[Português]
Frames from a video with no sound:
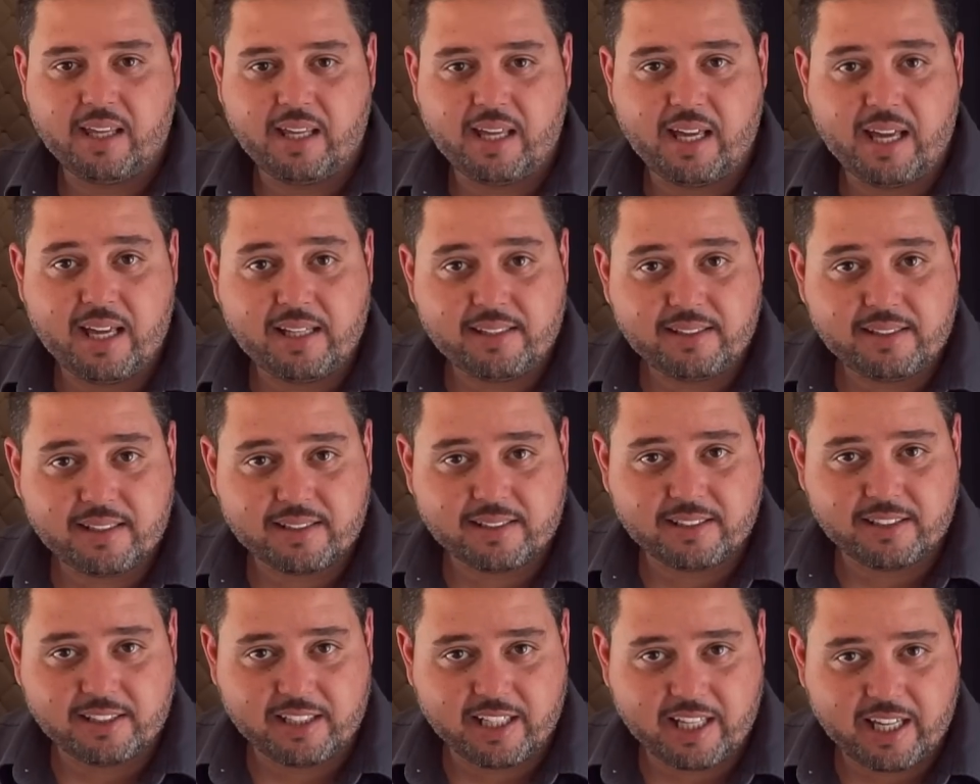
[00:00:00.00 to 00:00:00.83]
Essa
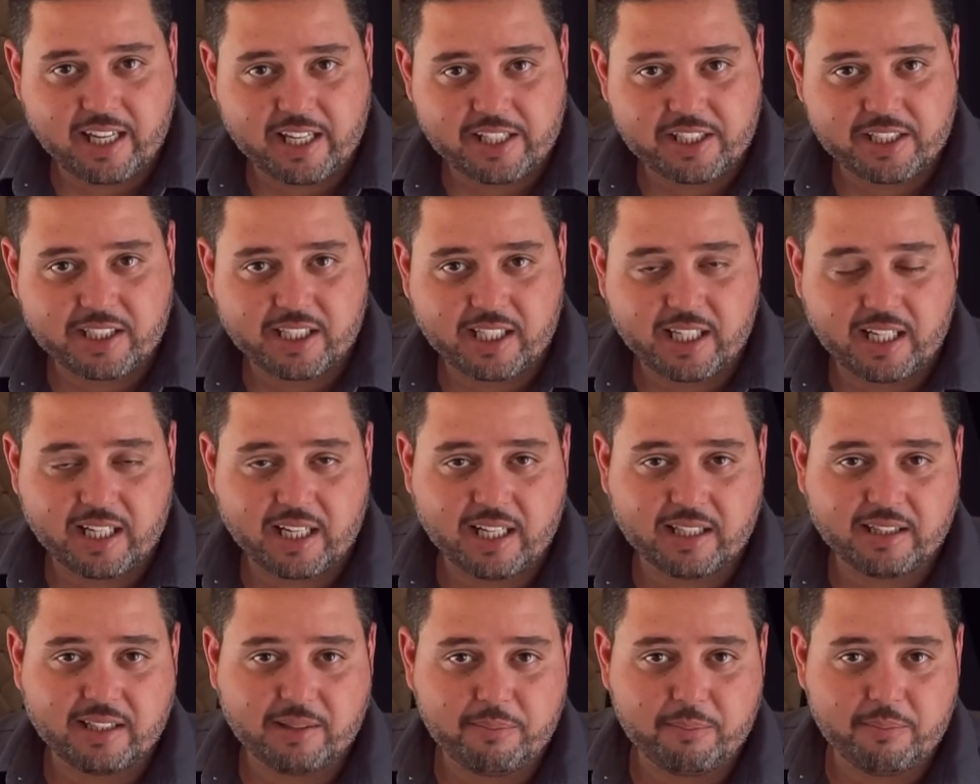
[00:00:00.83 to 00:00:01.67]
dinette,
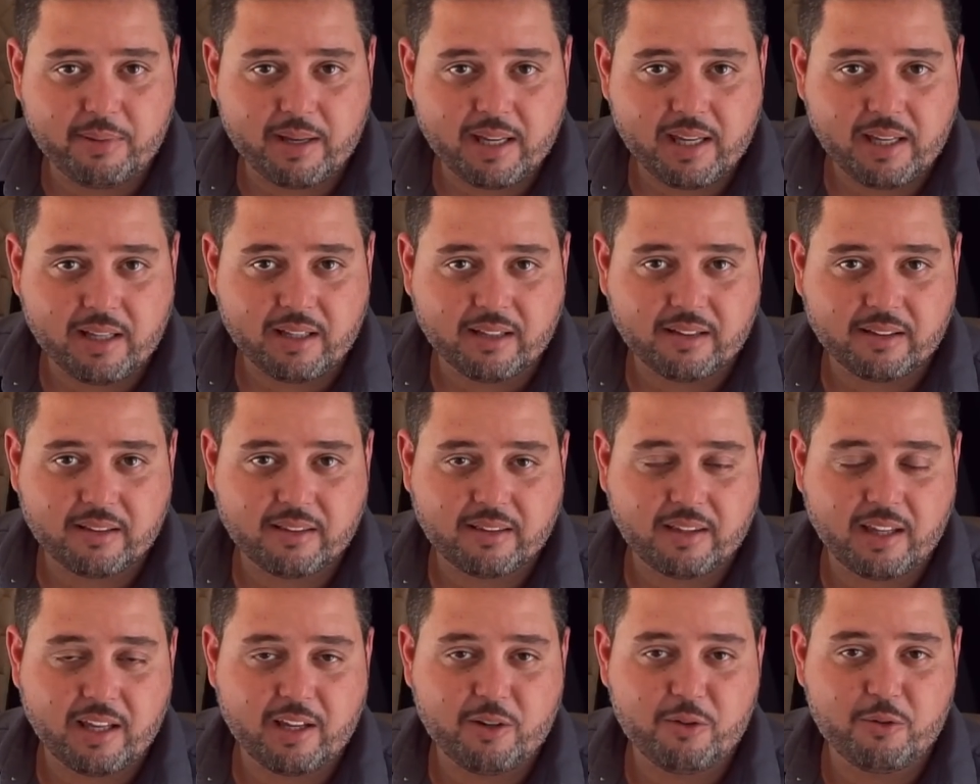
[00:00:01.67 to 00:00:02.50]
ela também
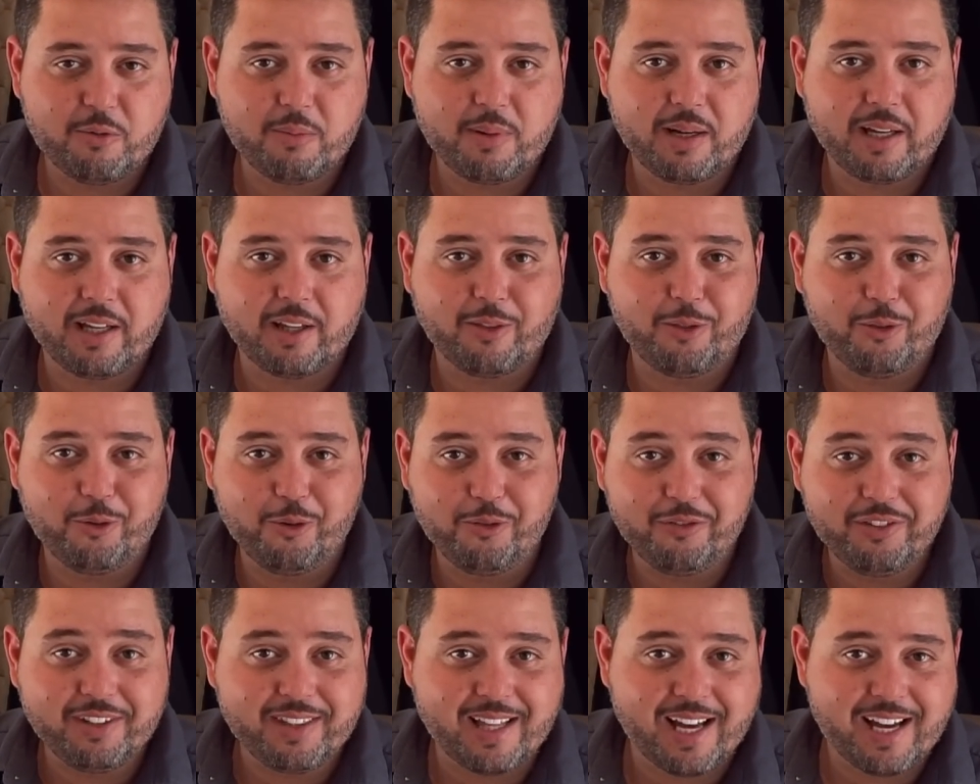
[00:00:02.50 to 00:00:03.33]
tem uma
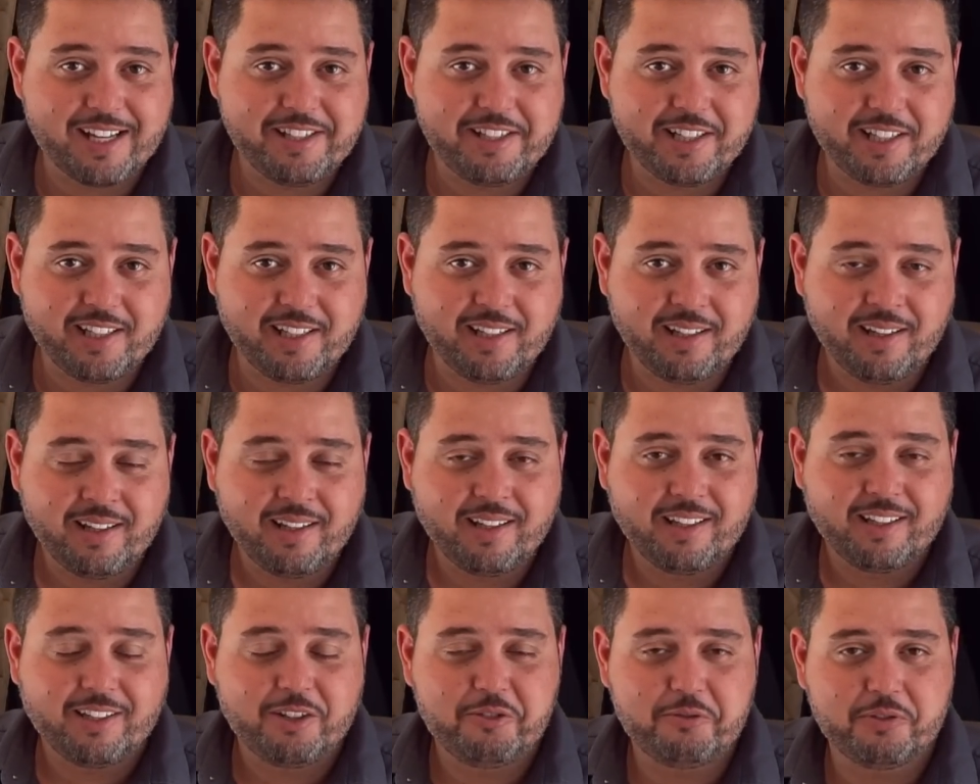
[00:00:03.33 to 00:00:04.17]
novidade aí
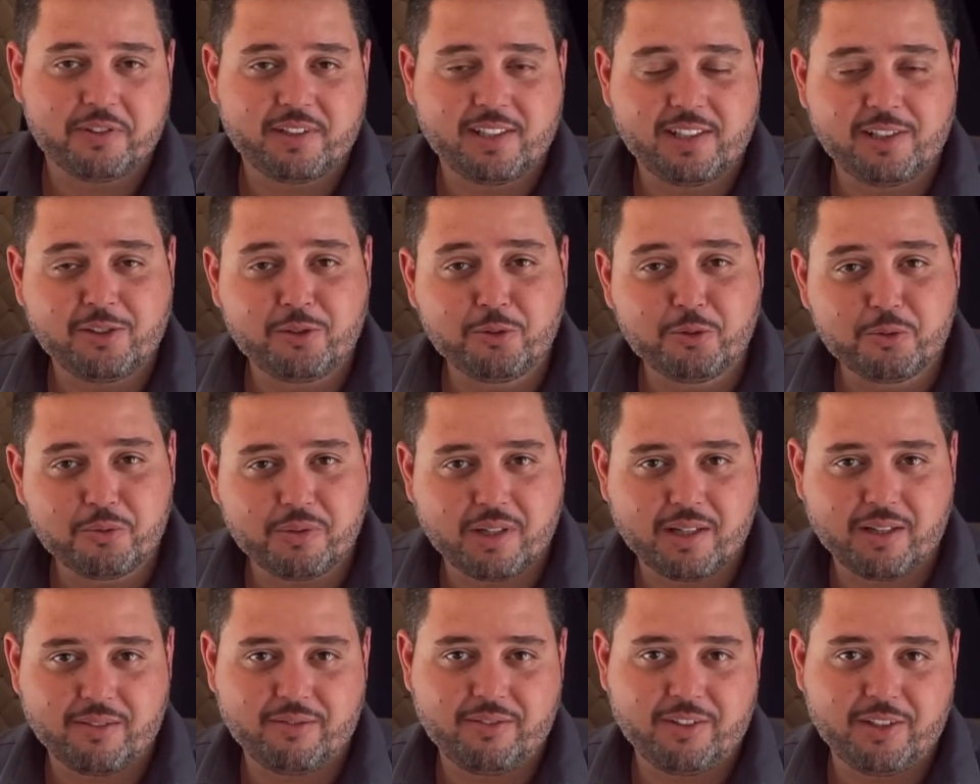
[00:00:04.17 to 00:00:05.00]
que vocês
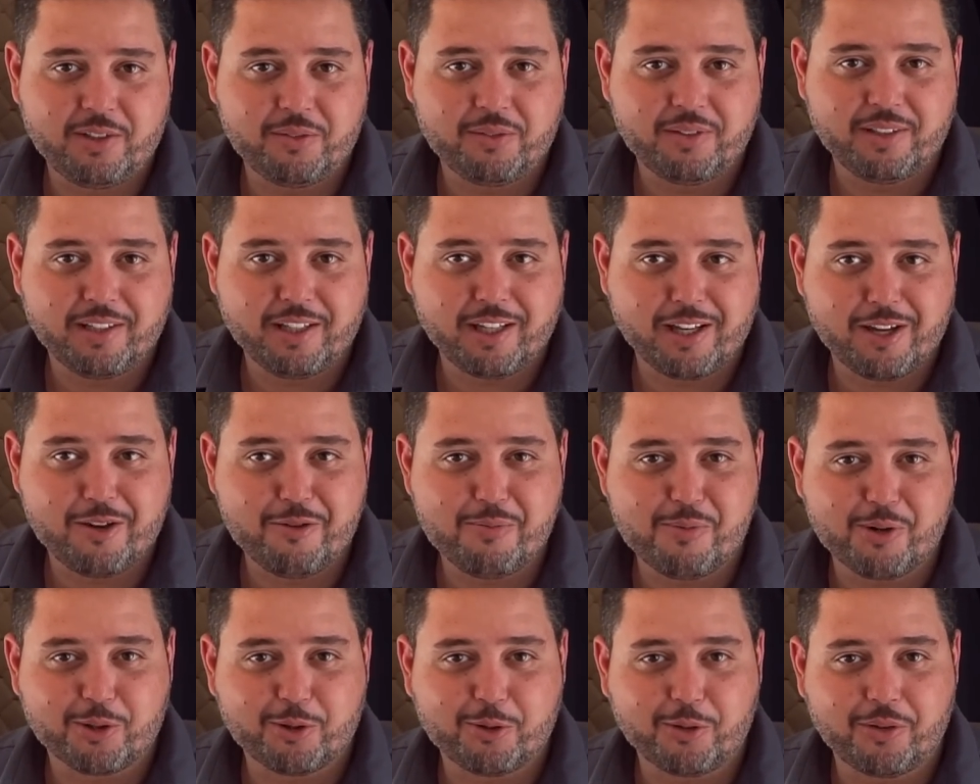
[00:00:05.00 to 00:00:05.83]
nunca viram em
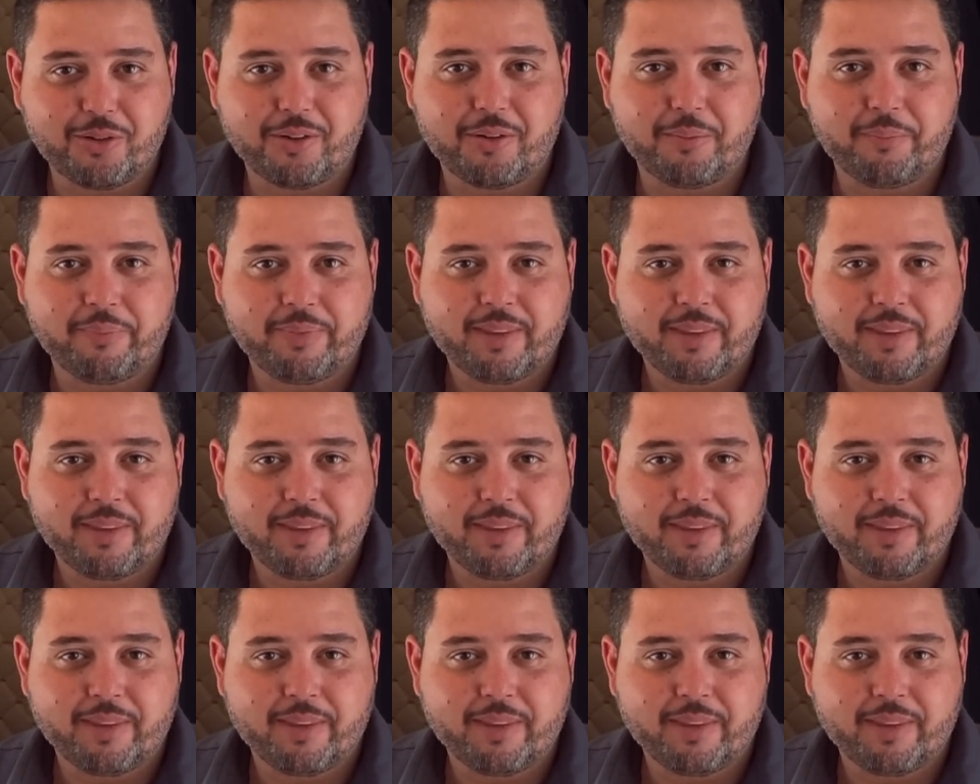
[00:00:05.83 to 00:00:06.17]
um motorhome.